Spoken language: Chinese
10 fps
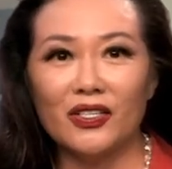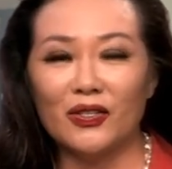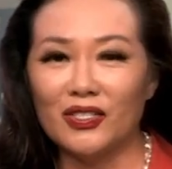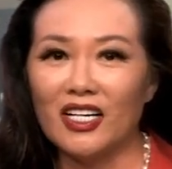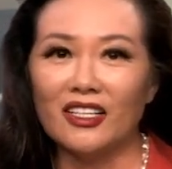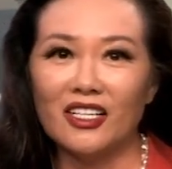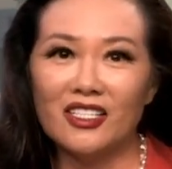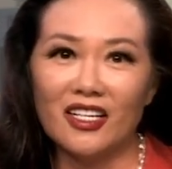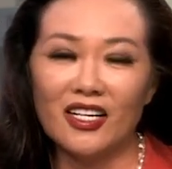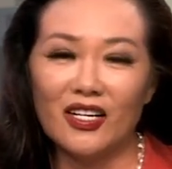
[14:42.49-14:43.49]
就讲到
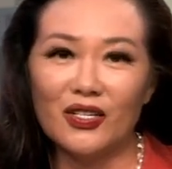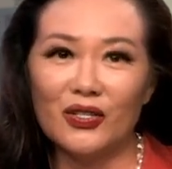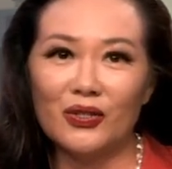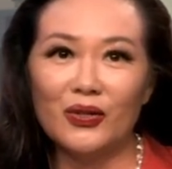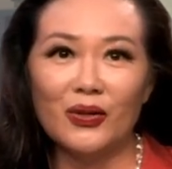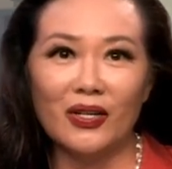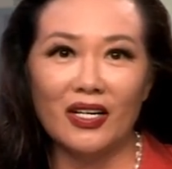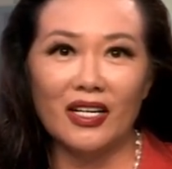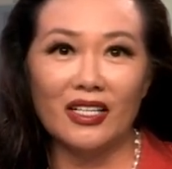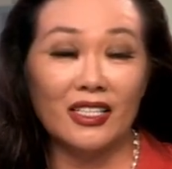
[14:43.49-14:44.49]
这儿了。如
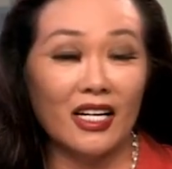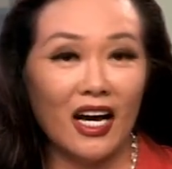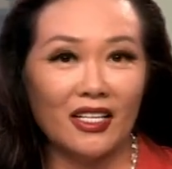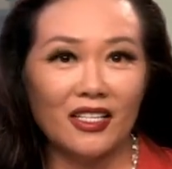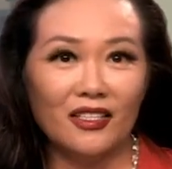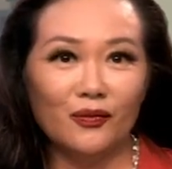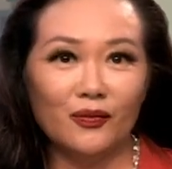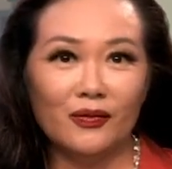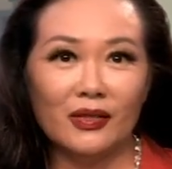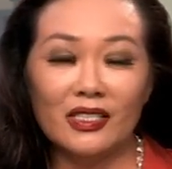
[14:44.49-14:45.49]
果您爱听，
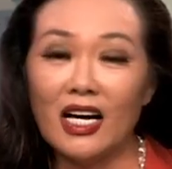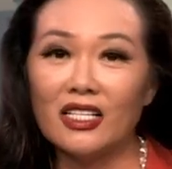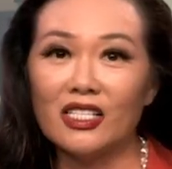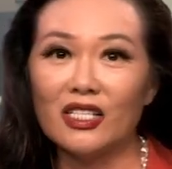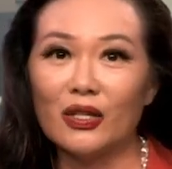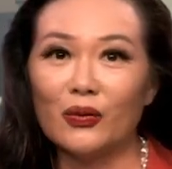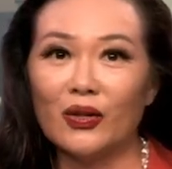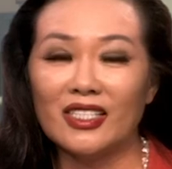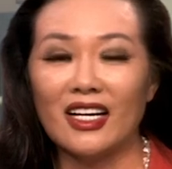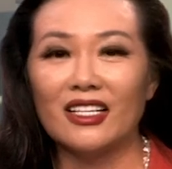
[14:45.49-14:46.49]
下次
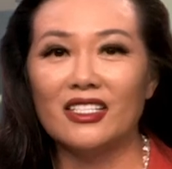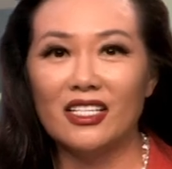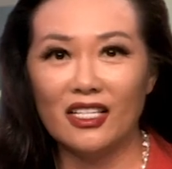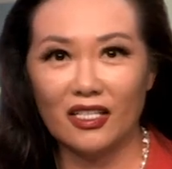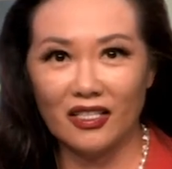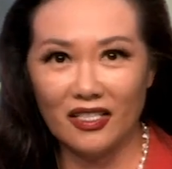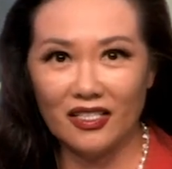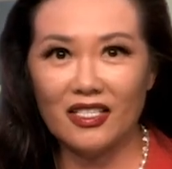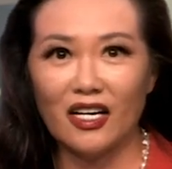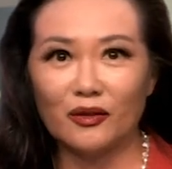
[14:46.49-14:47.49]
我再接着跟
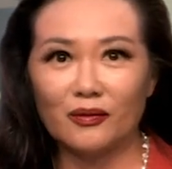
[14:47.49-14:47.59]
您讲。